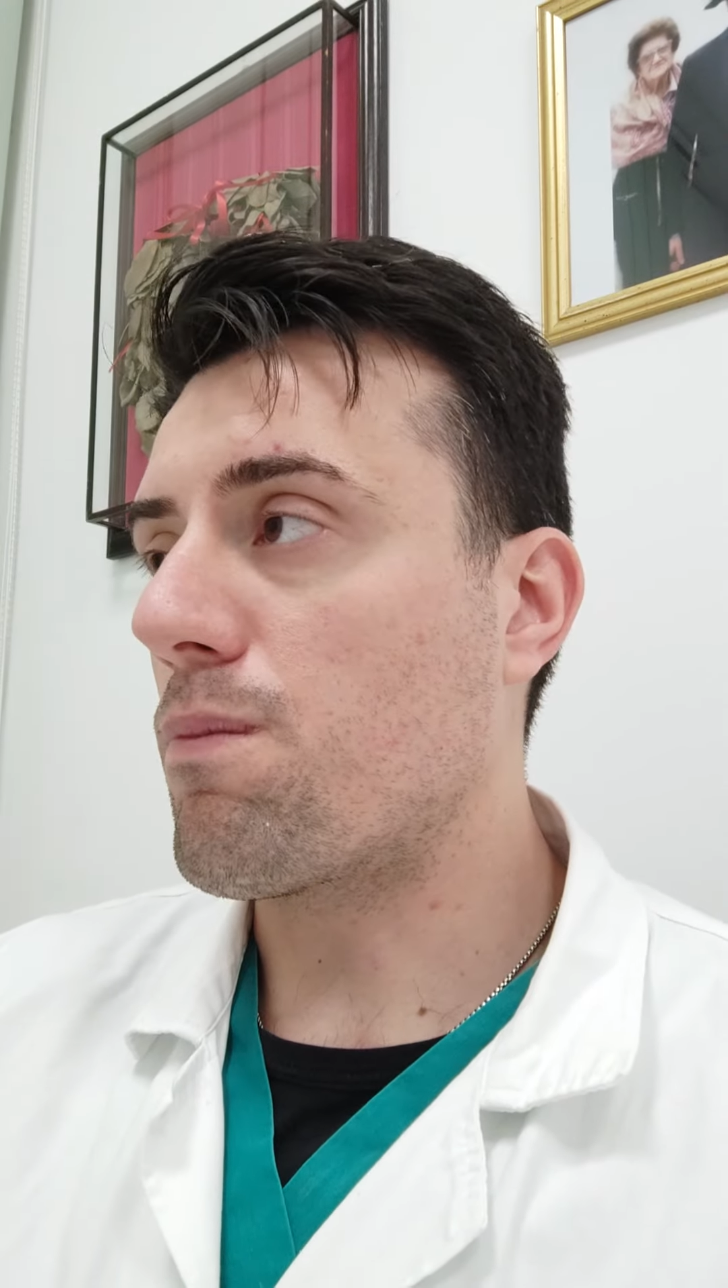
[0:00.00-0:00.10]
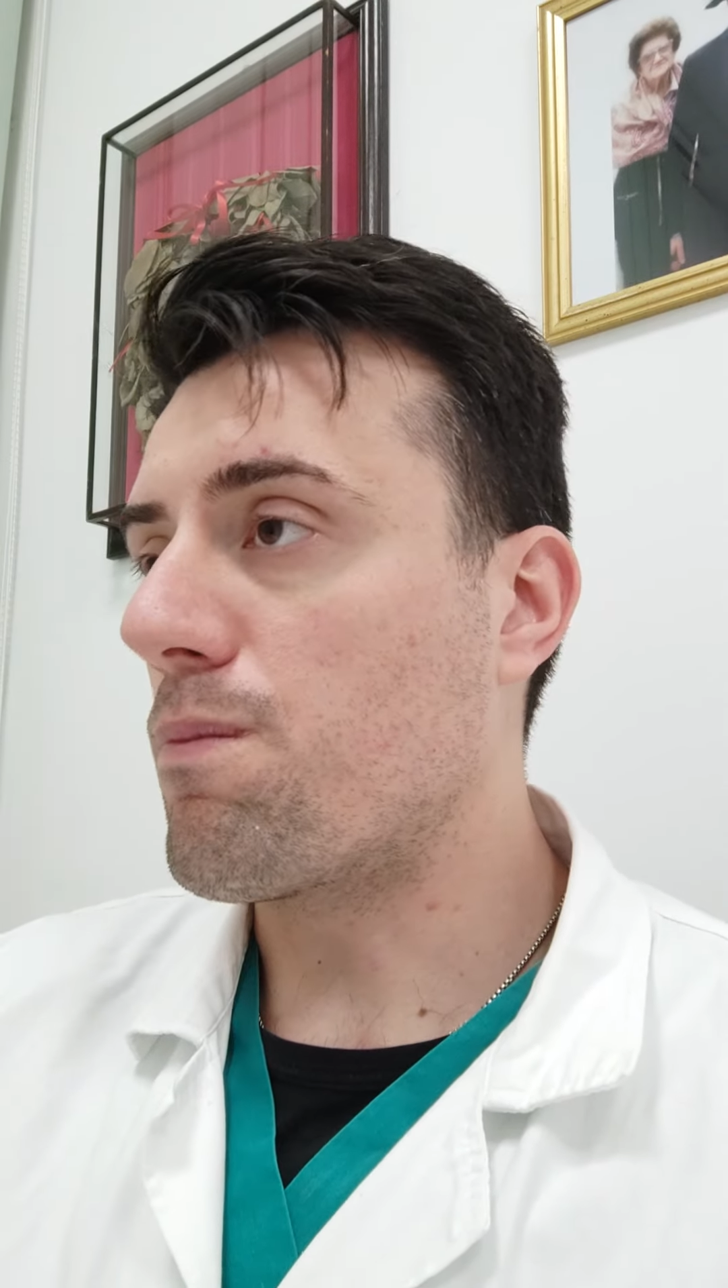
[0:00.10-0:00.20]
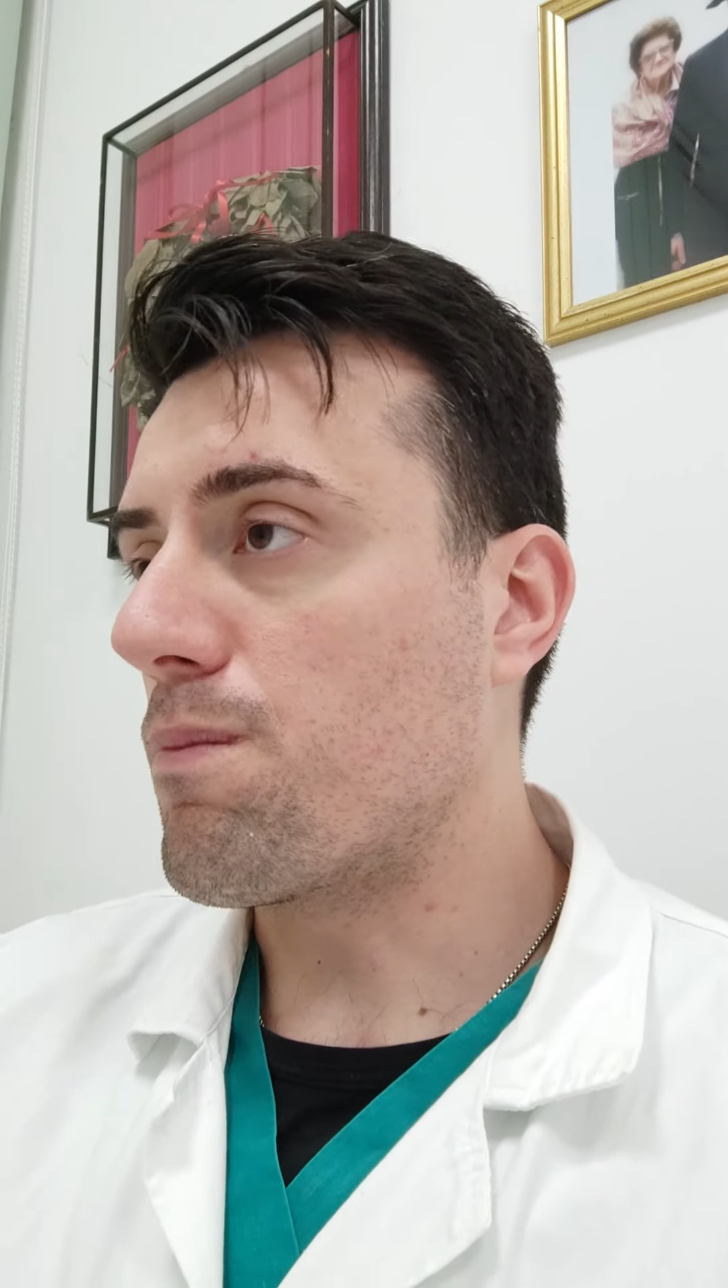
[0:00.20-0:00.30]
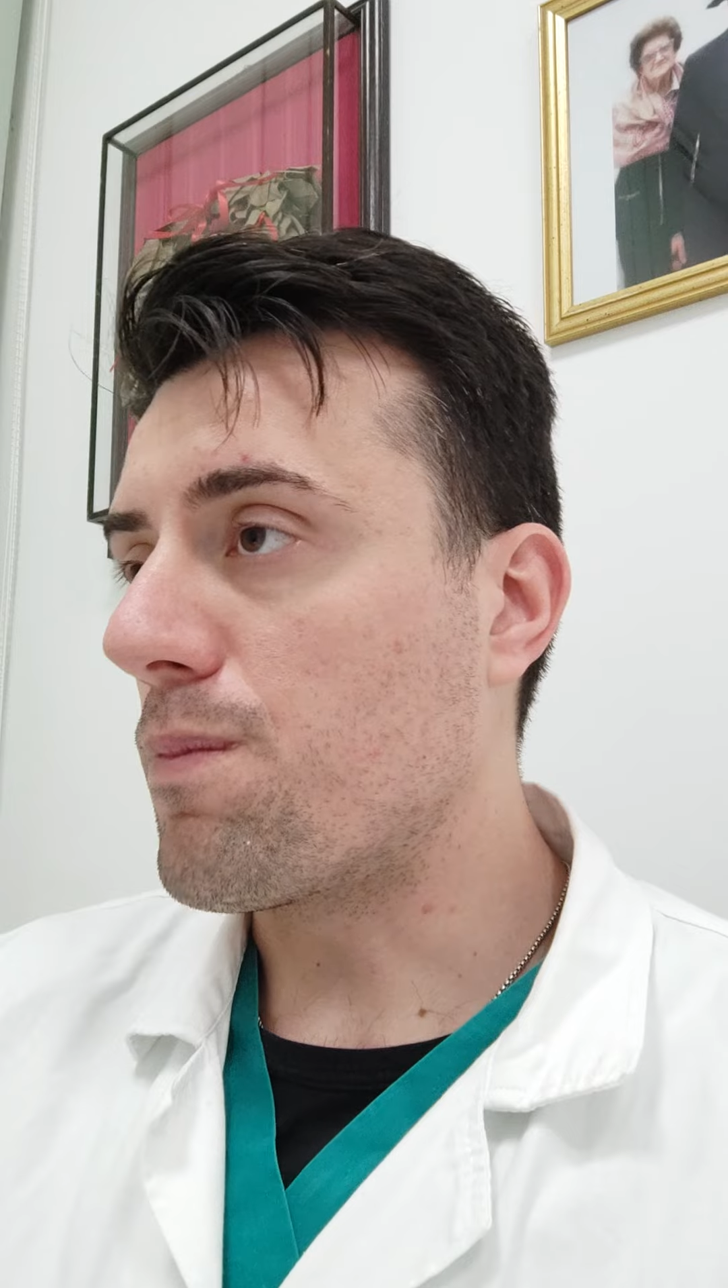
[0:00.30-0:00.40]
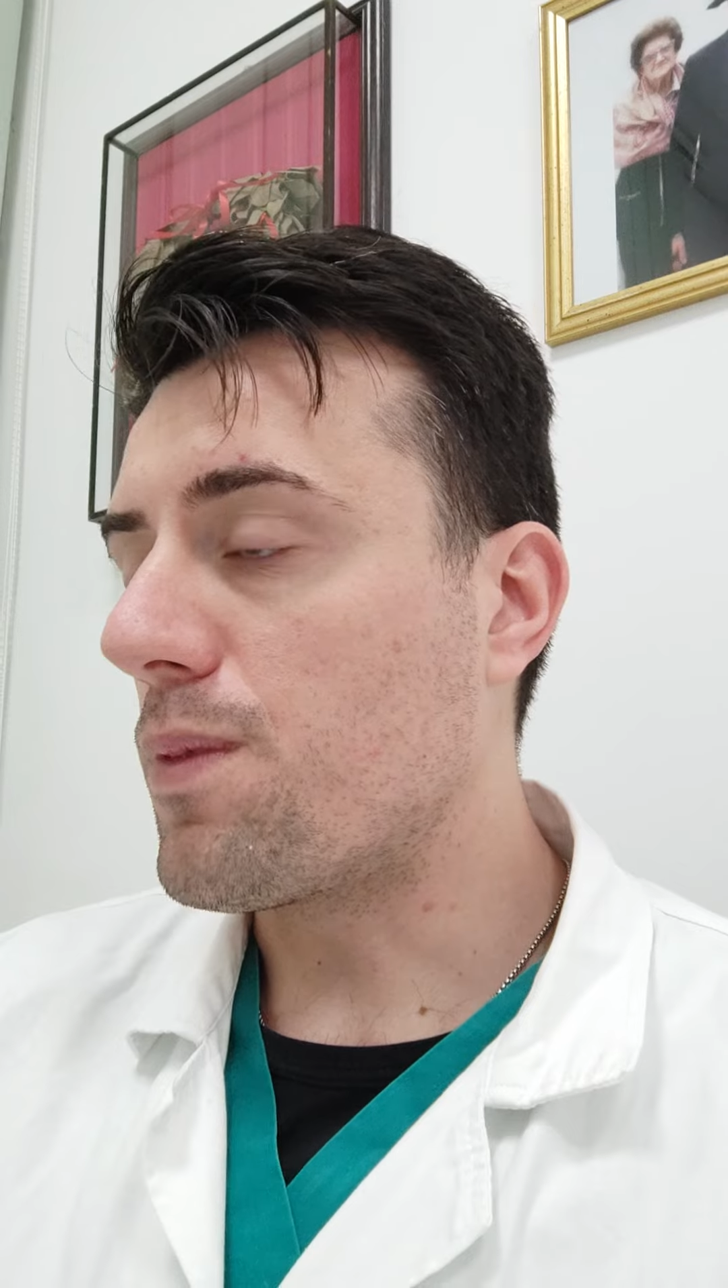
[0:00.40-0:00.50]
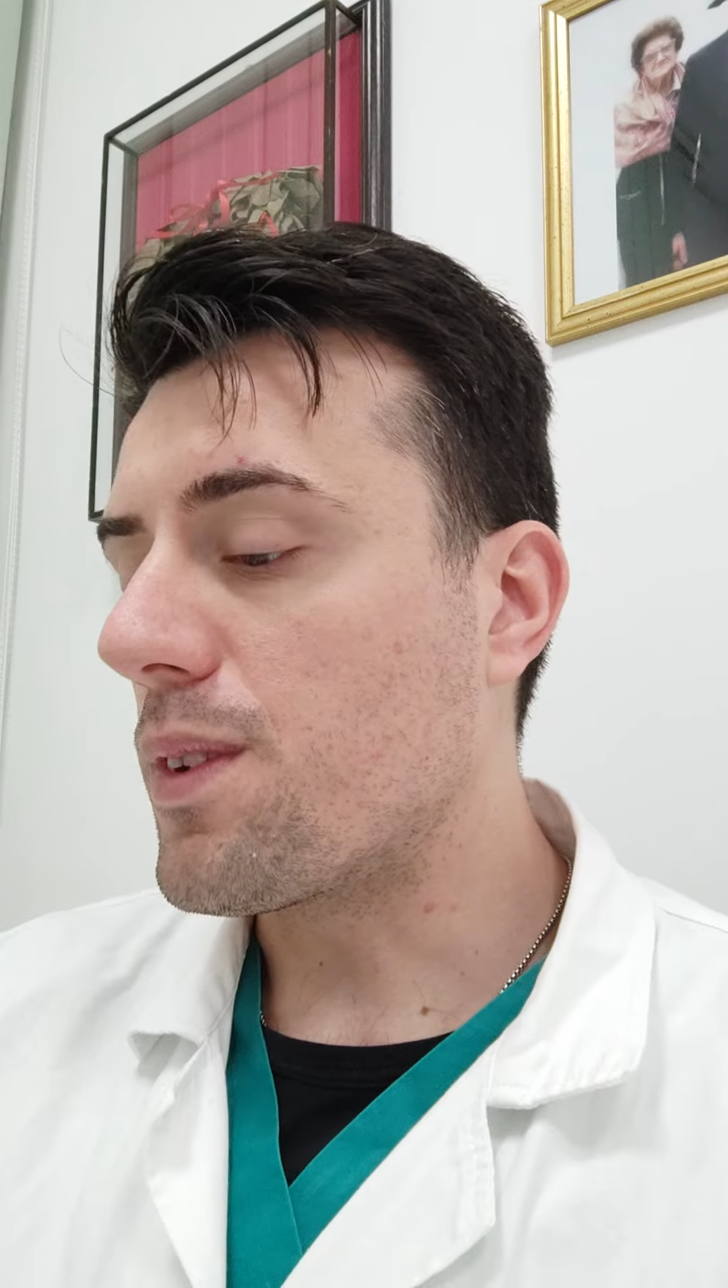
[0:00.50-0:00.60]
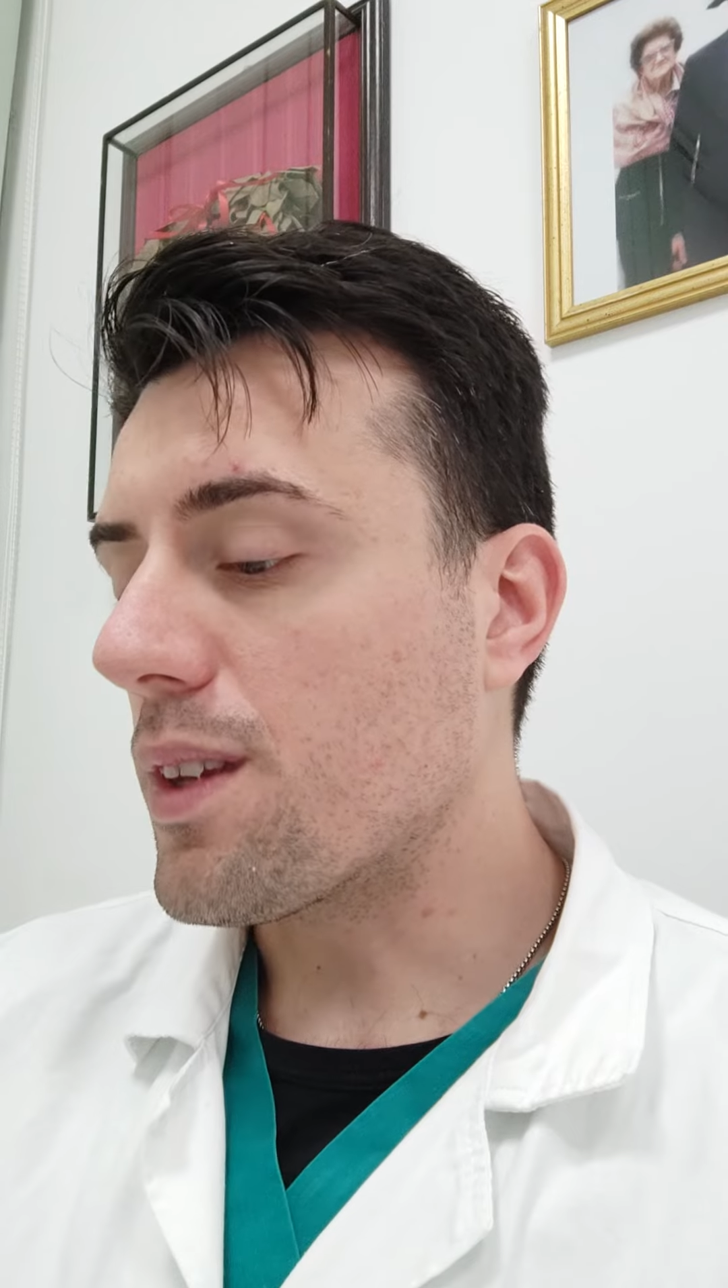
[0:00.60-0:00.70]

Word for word: mm.